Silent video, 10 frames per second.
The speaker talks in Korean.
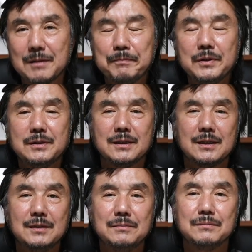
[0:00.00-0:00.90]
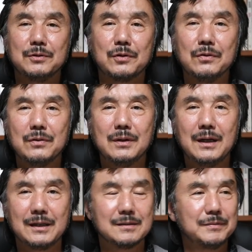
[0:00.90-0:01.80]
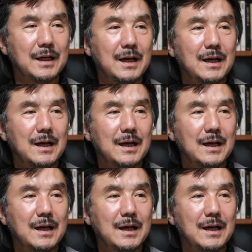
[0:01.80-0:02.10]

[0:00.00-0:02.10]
첫 번째 사진 보도록 하겠습니다.